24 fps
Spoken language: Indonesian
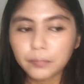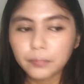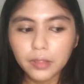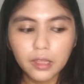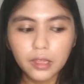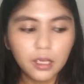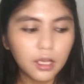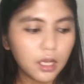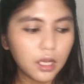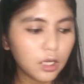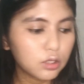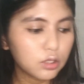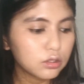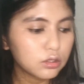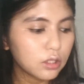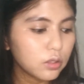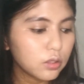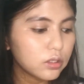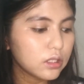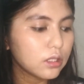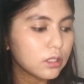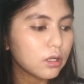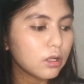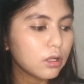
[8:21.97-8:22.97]
aku tahu
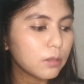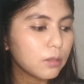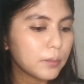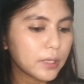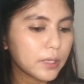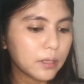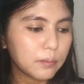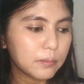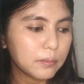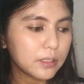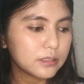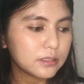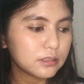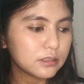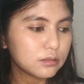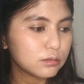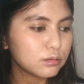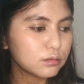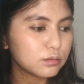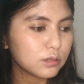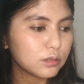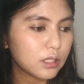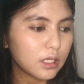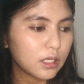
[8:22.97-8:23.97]
kita kalau pakai blush itu
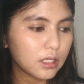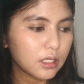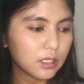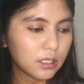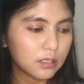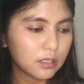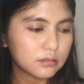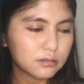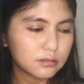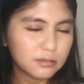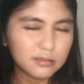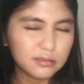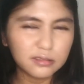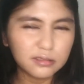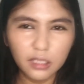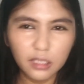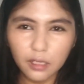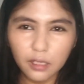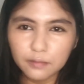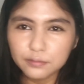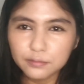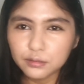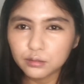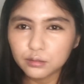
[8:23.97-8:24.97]
suka
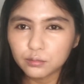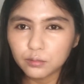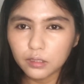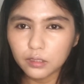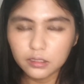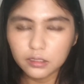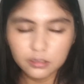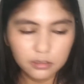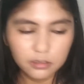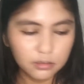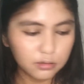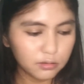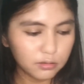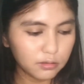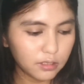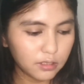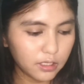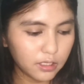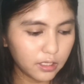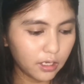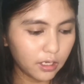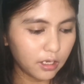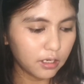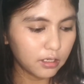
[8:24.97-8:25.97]
nafsuan gitu kayak
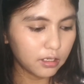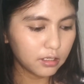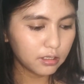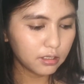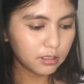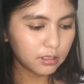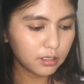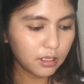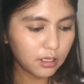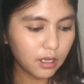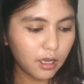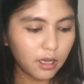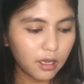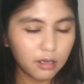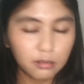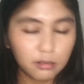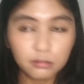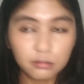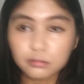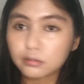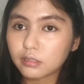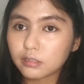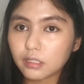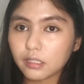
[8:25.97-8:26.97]

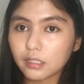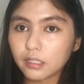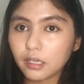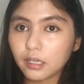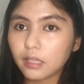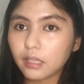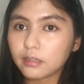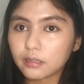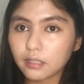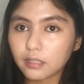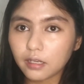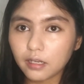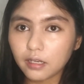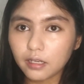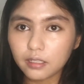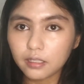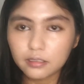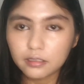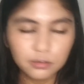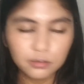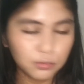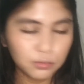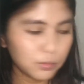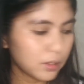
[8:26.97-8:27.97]
harus kelihatan
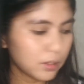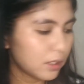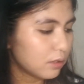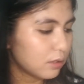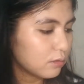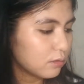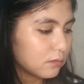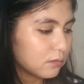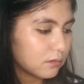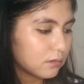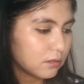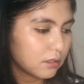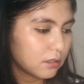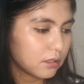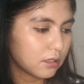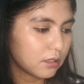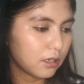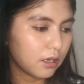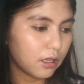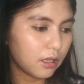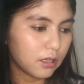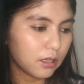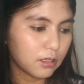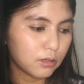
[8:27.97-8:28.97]
cuma aku
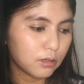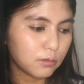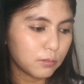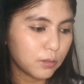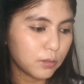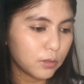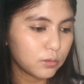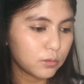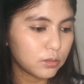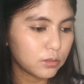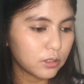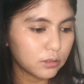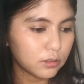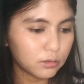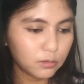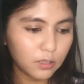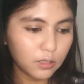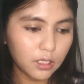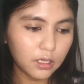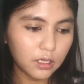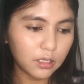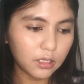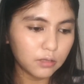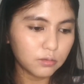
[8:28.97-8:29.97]
kalau mau
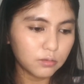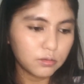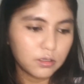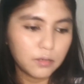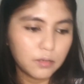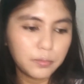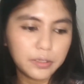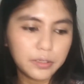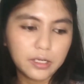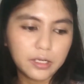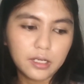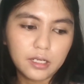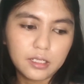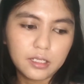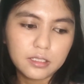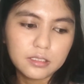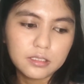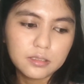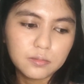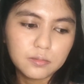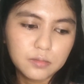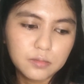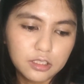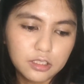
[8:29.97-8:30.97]
natural aku nggak pakai
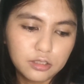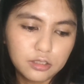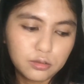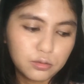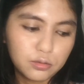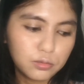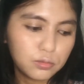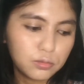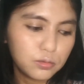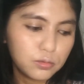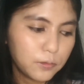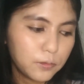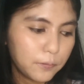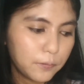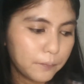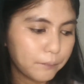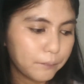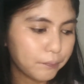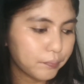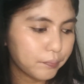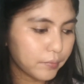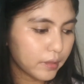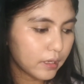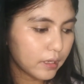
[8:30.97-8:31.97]
seperti itu
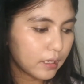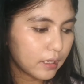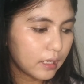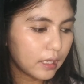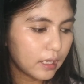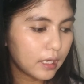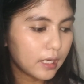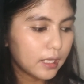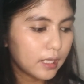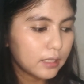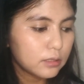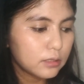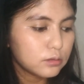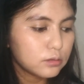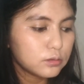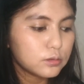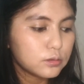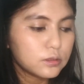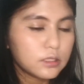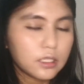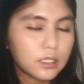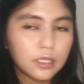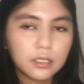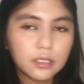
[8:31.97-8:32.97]
lalu
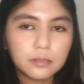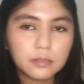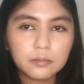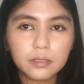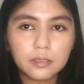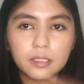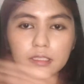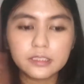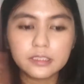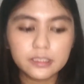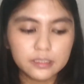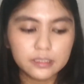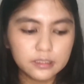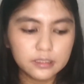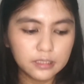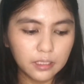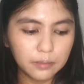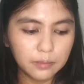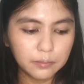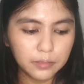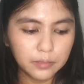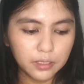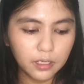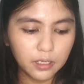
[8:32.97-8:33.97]
dengan brush yang
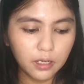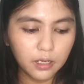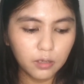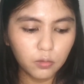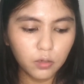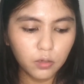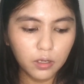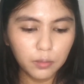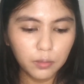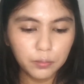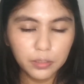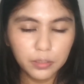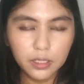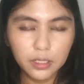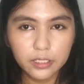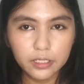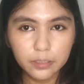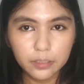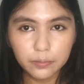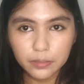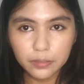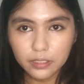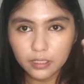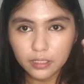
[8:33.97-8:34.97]
sama aku ambil lagi
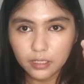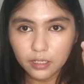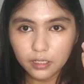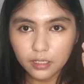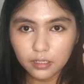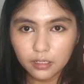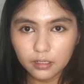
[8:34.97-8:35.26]
bedak